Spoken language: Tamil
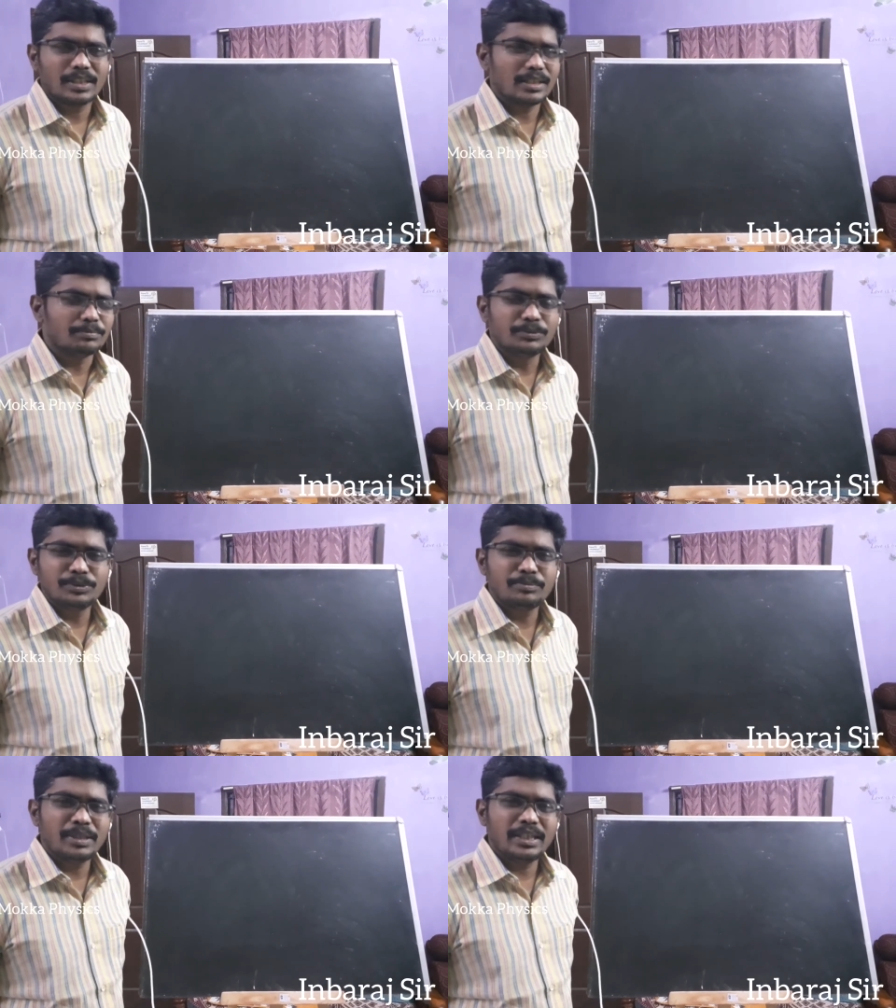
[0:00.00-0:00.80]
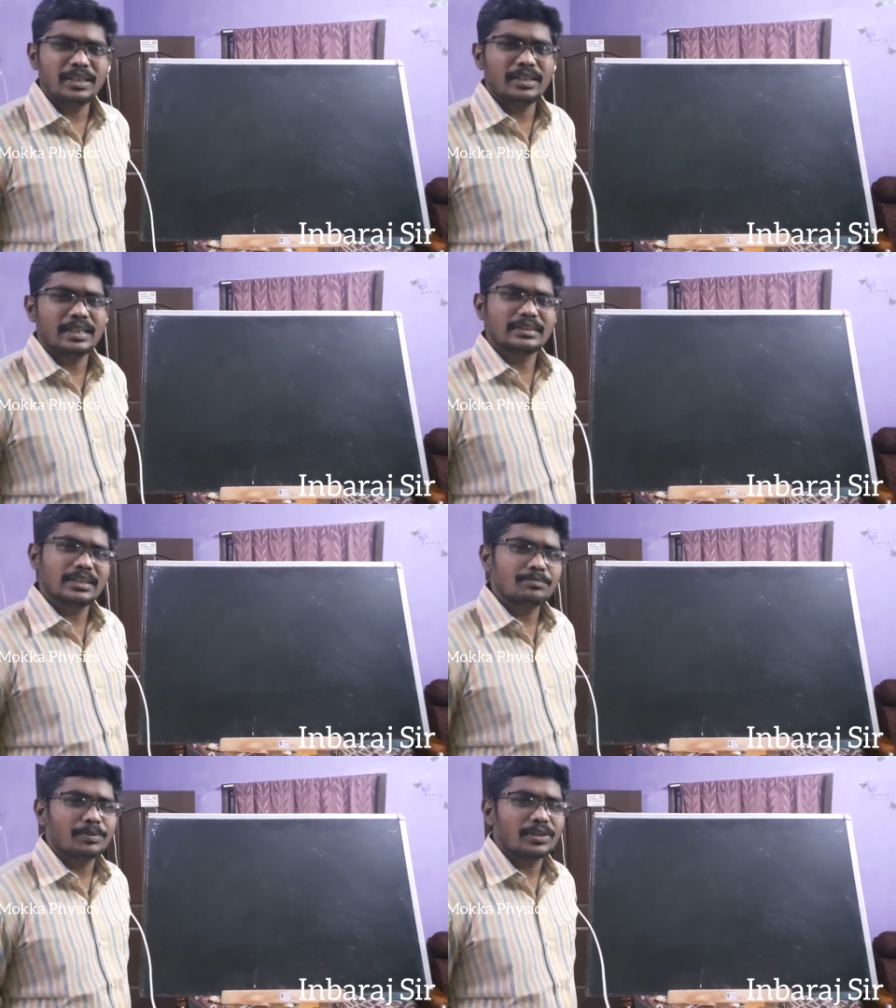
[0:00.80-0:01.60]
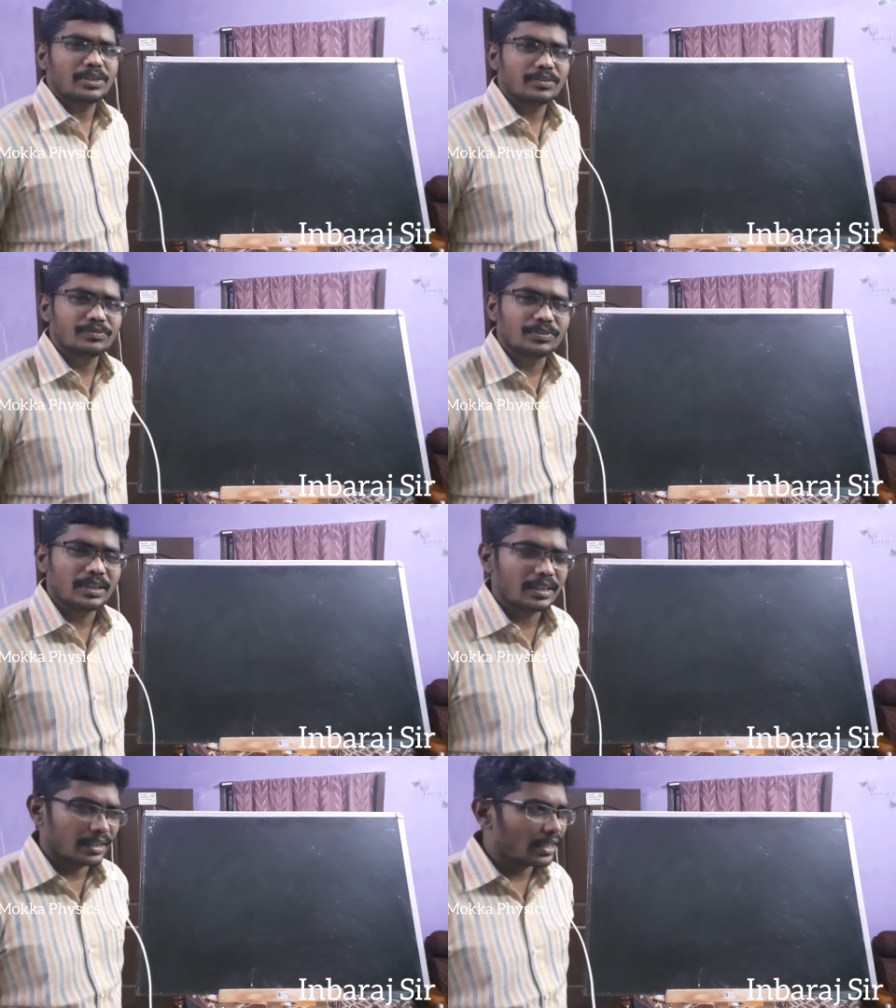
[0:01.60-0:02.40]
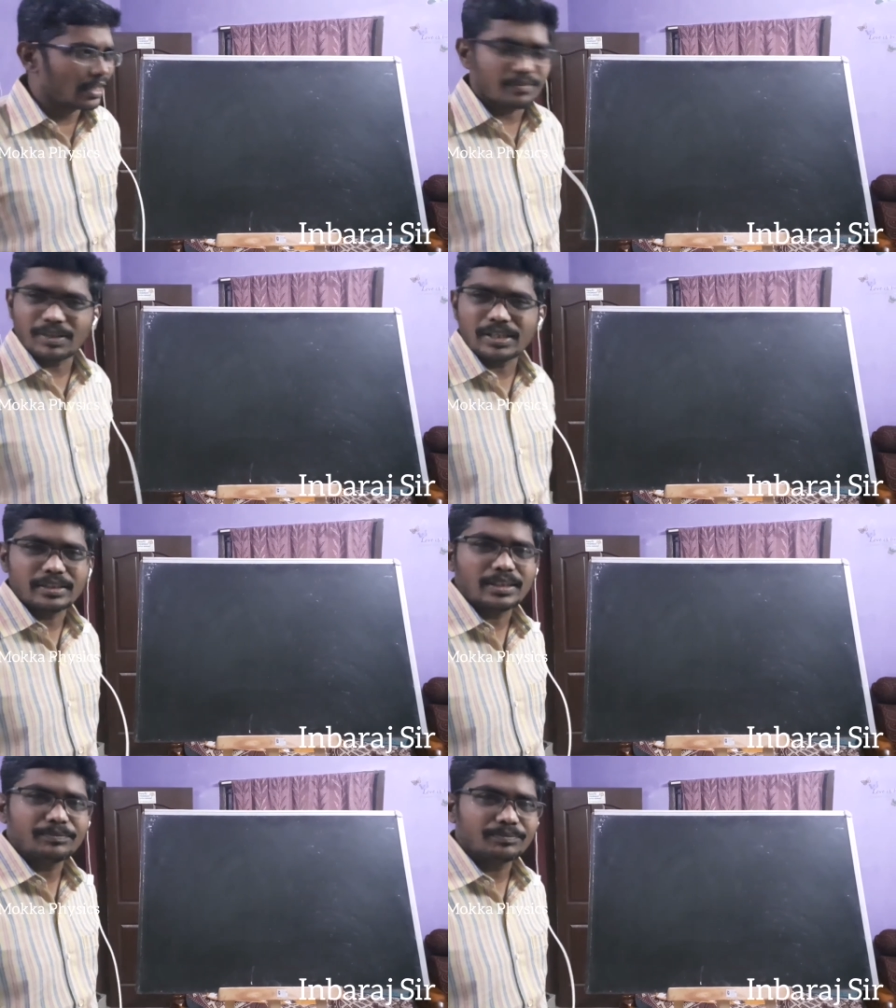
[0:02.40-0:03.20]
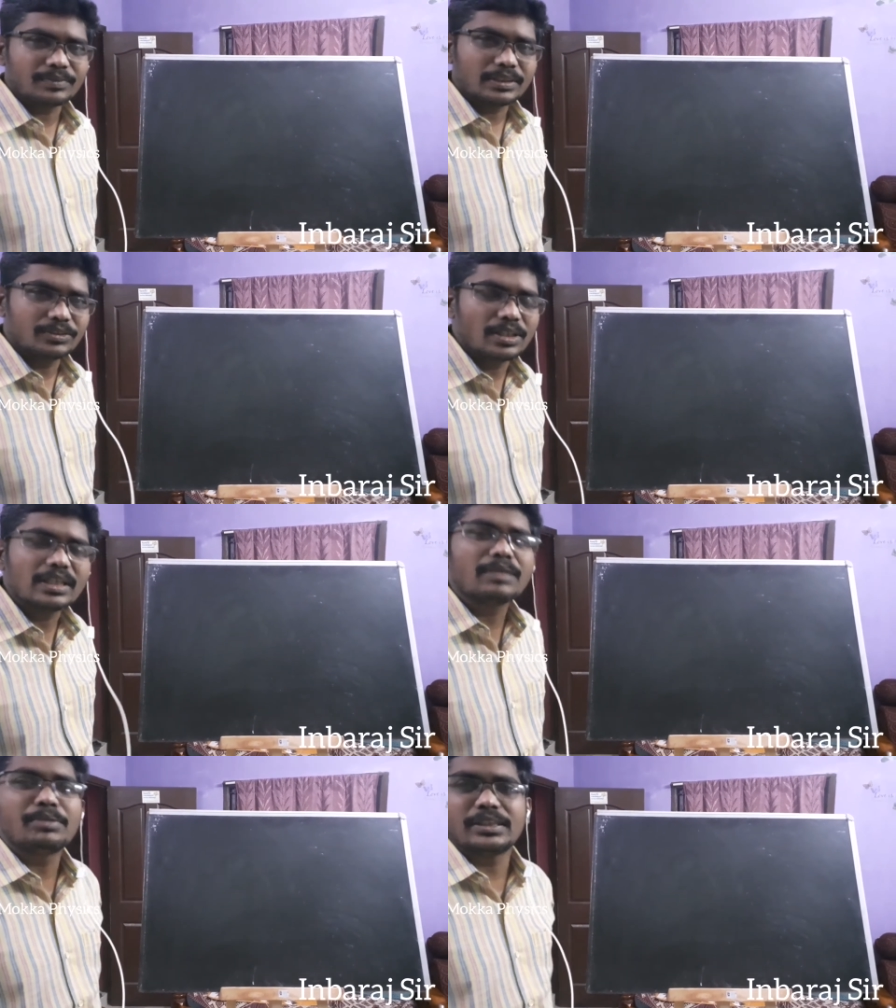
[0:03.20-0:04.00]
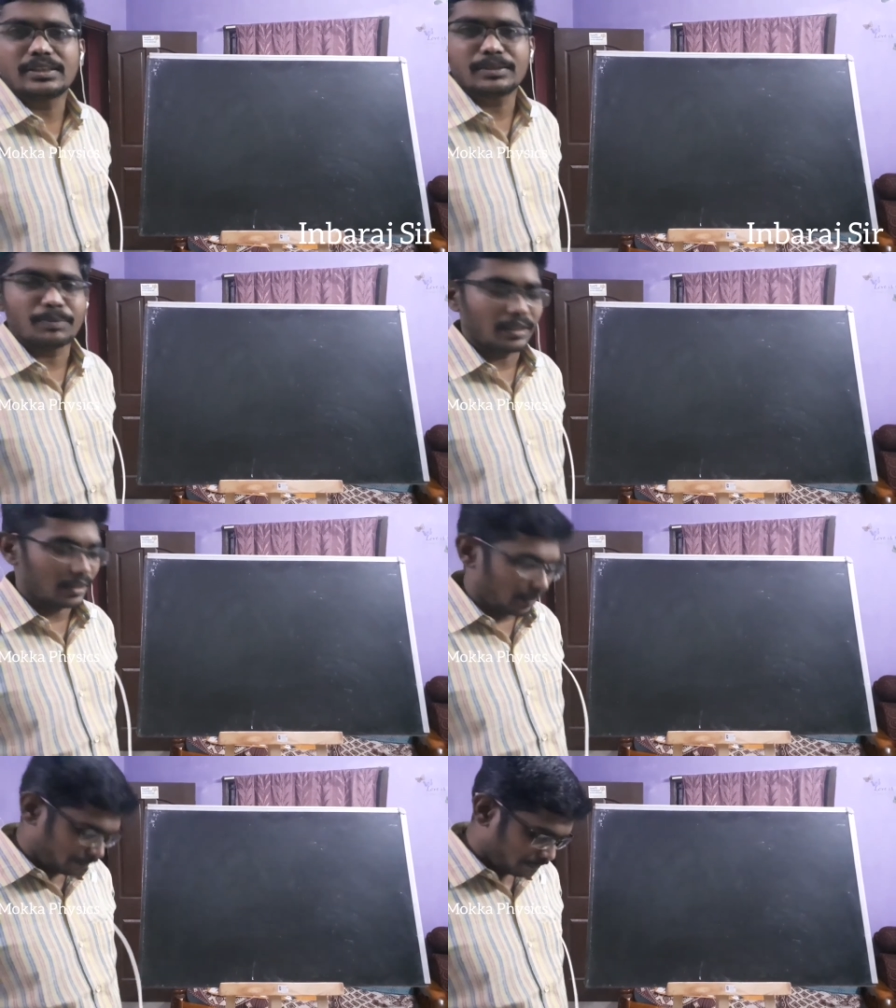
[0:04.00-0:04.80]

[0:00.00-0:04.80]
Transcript: அதில் மூணுமே எக்ஸாம் பாயிண்ட் ஆஃப் வியூவில் ரெகுலராக வர்றது தான் ஸோ அதை நம்ம டிஸ்கஸ் பண்ணலாம்